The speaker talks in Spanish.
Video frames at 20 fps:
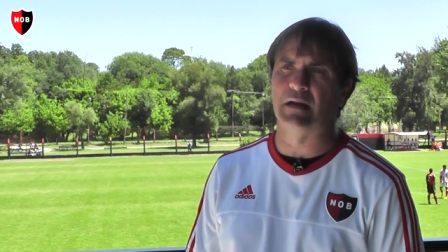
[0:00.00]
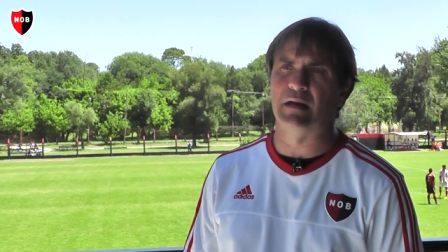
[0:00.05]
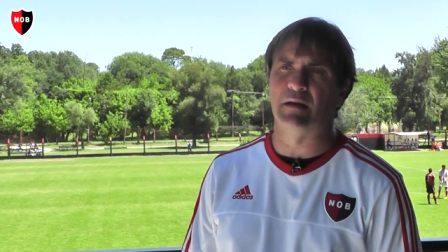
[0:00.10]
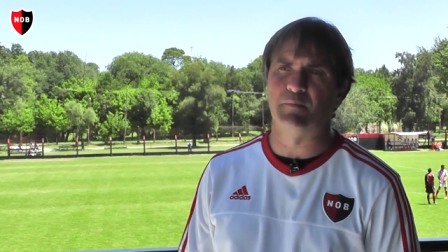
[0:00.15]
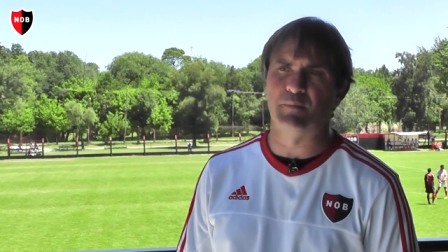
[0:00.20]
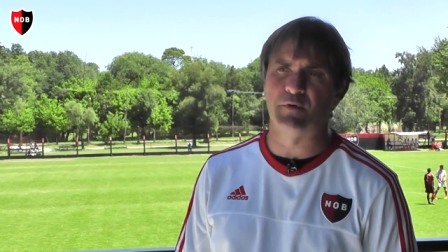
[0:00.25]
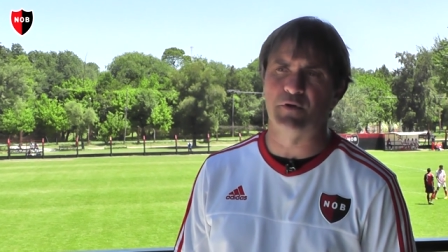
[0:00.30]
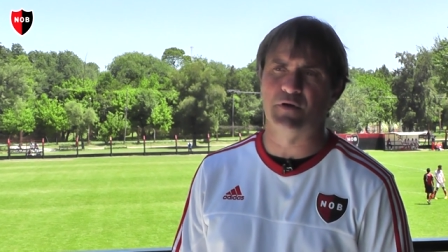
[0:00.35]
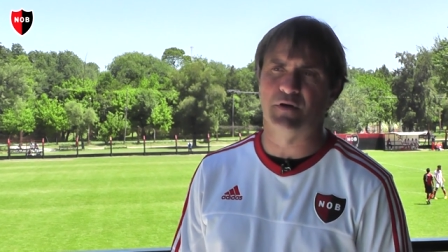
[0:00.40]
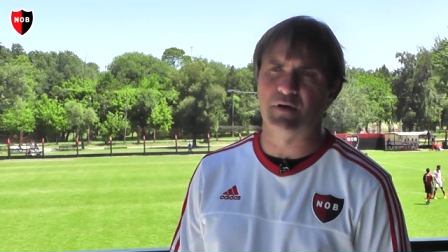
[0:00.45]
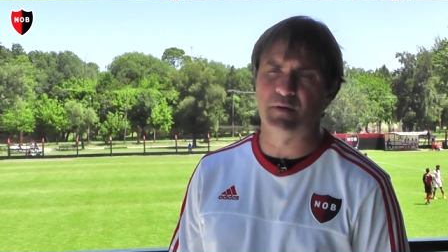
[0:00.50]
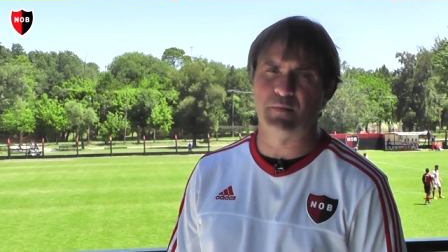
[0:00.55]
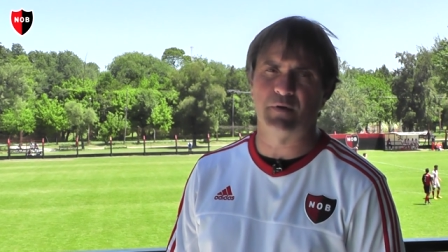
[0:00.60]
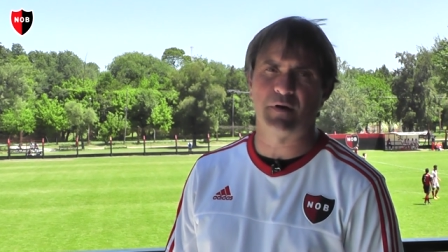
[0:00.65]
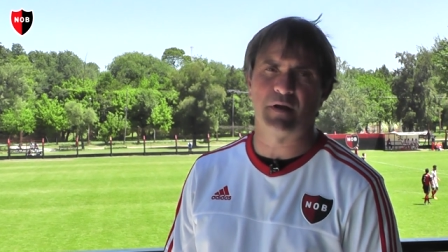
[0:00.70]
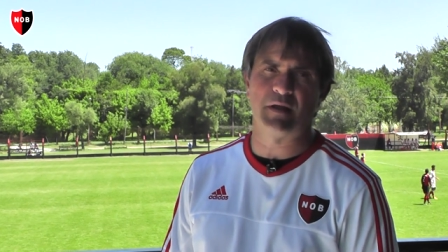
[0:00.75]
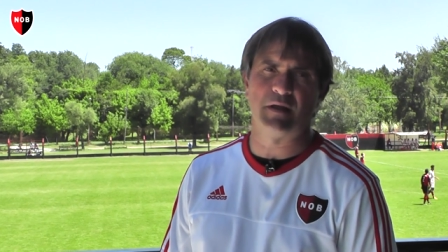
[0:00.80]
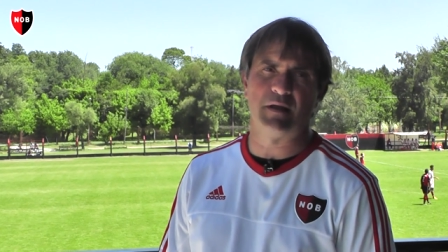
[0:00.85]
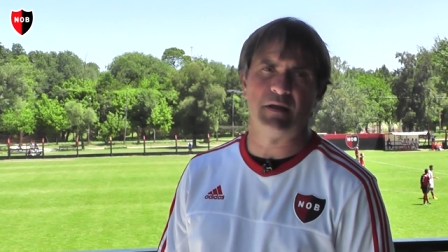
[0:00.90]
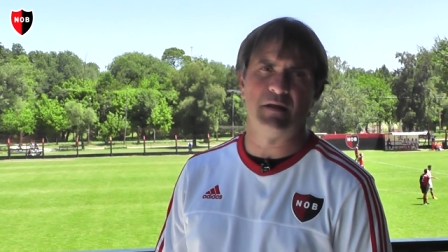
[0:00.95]
a la priori
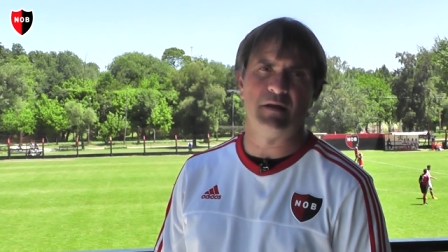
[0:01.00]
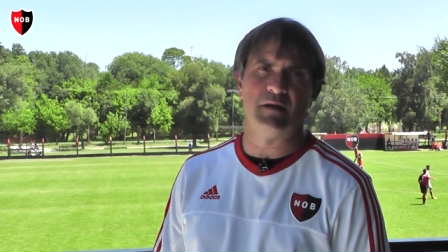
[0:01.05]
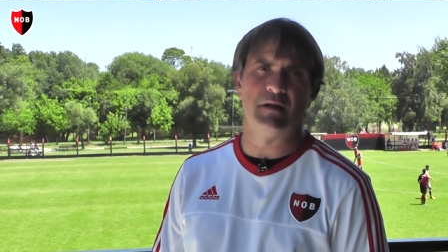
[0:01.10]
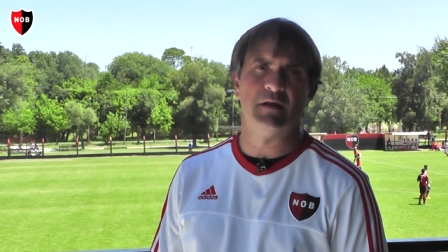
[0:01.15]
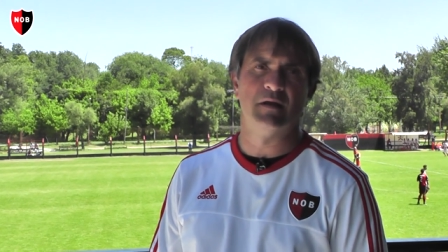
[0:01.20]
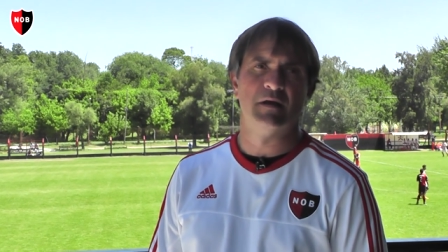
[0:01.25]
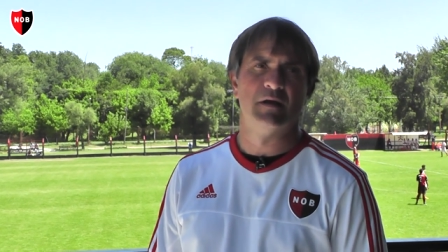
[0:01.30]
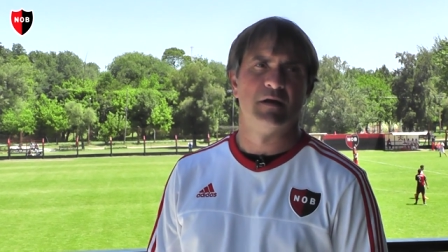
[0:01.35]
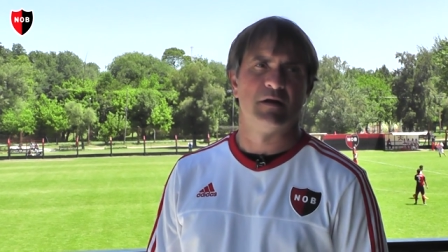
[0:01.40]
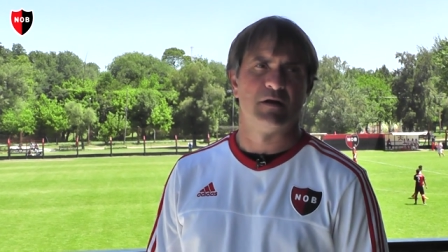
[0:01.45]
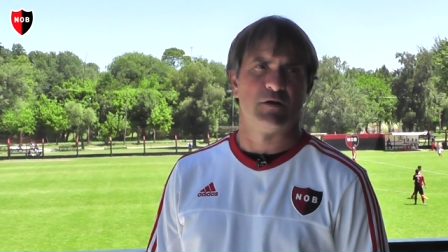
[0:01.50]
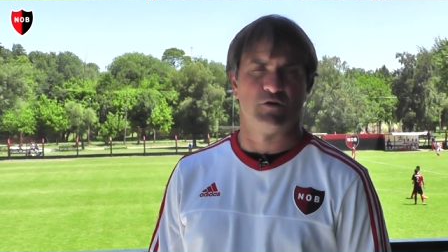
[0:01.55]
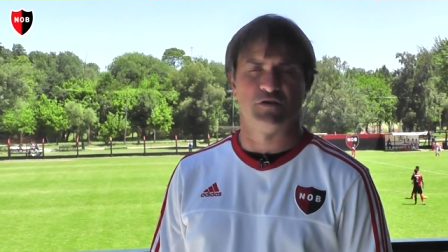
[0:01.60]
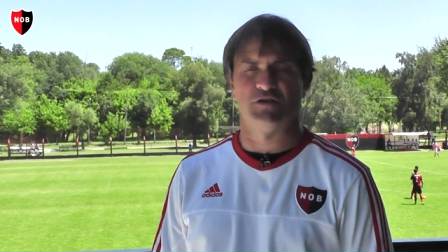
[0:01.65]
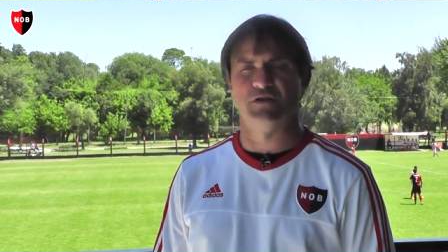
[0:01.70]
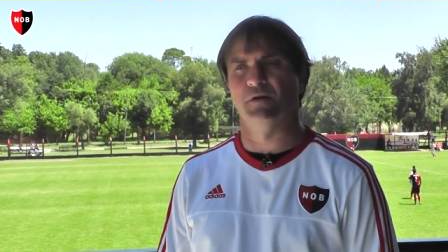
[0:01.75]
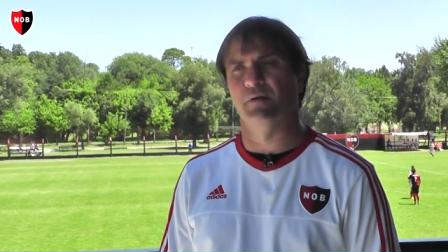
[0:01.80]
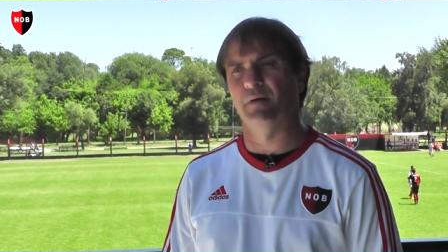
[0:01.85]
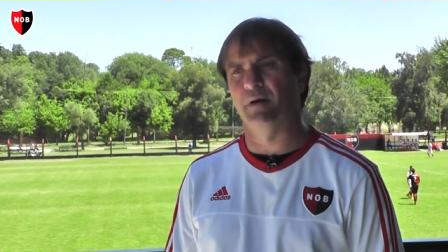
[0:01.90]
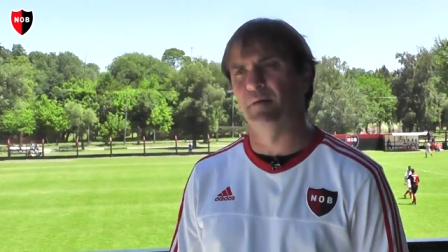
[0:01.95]
por ahí no
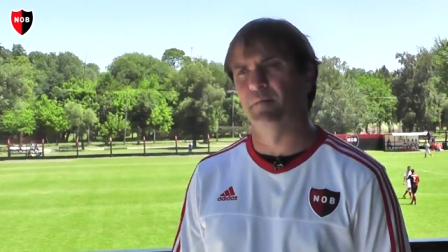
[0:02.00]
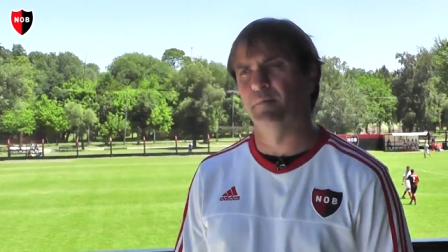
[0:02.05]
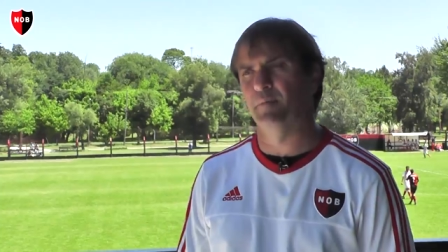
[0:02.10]
se ven,